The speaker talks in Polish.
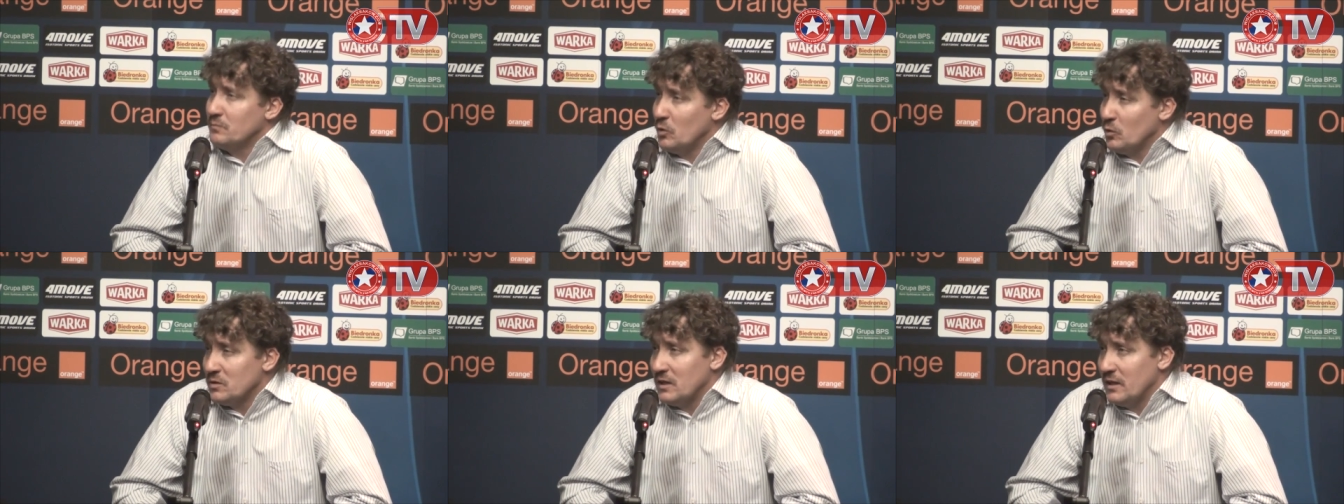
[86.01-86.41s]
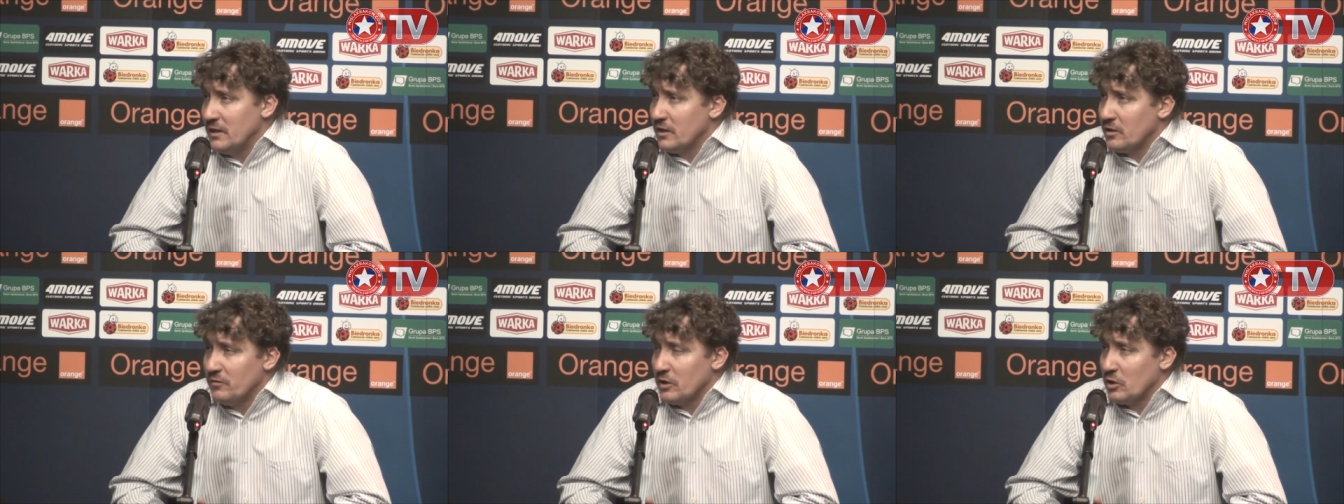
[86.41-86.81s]
Plus
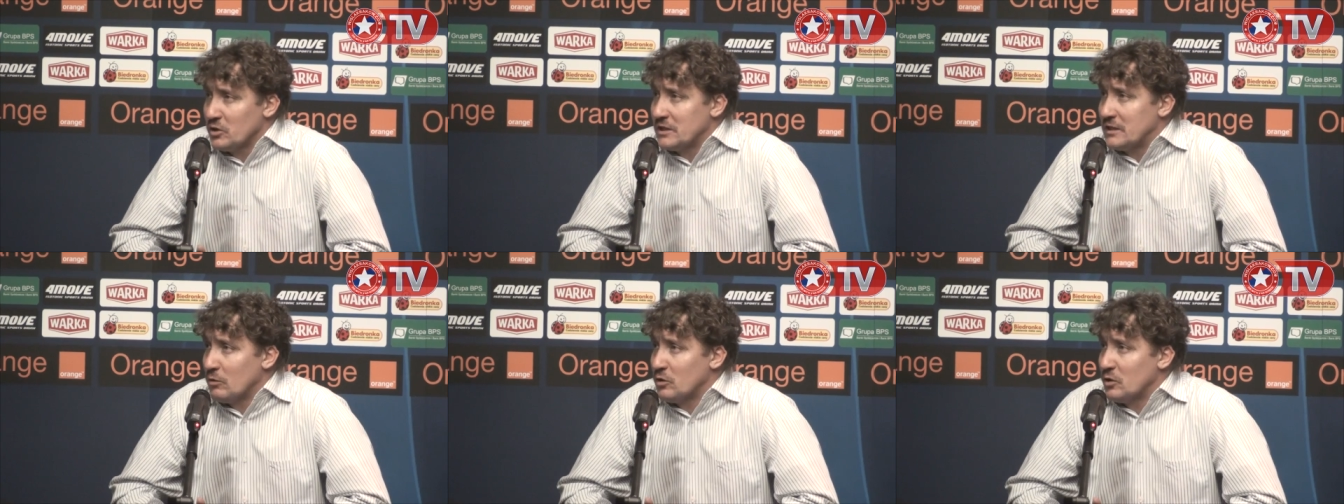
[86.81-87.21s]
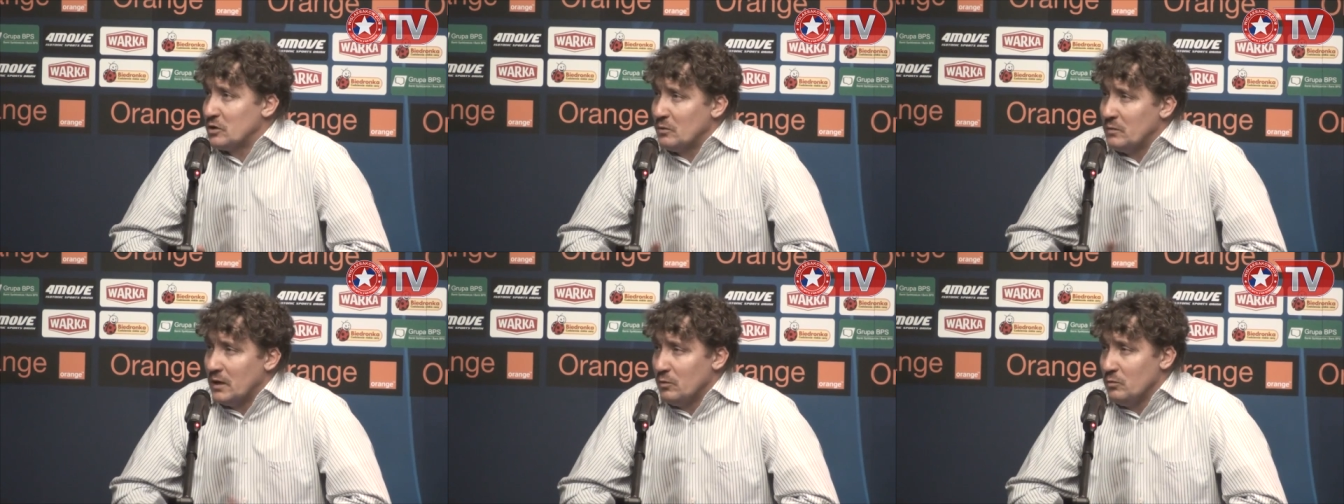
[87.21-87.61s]
dla niego, wykorzystał to,
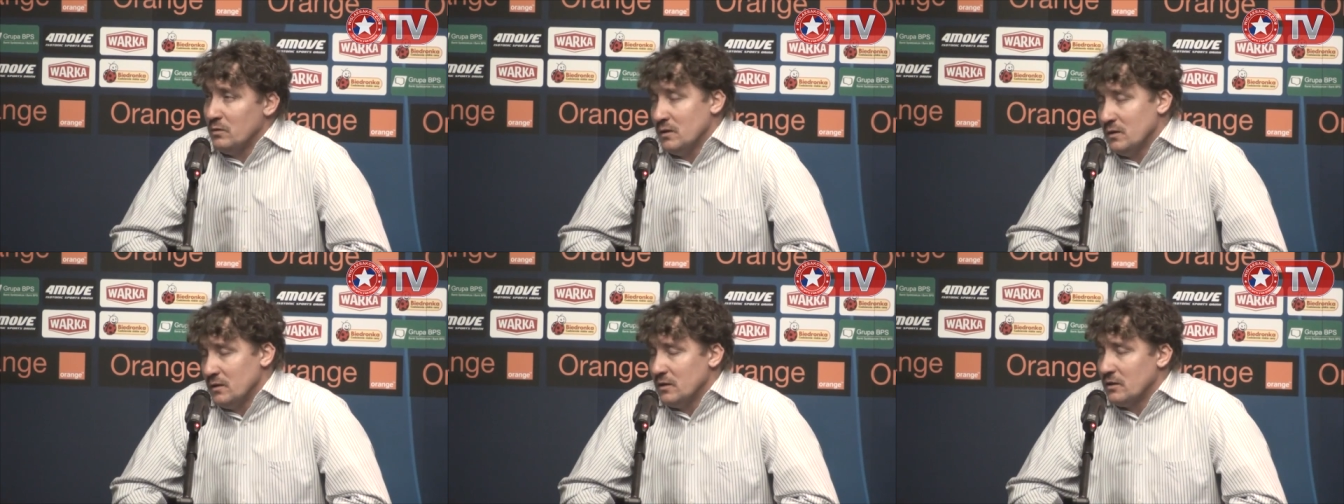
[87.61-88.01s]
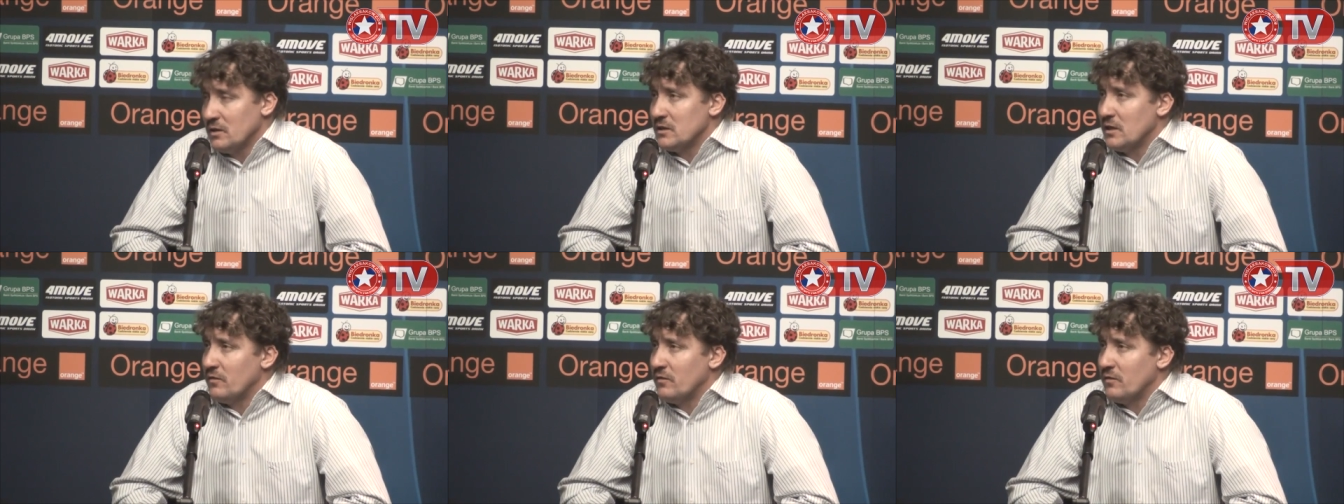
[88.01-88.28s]
co miał. To jest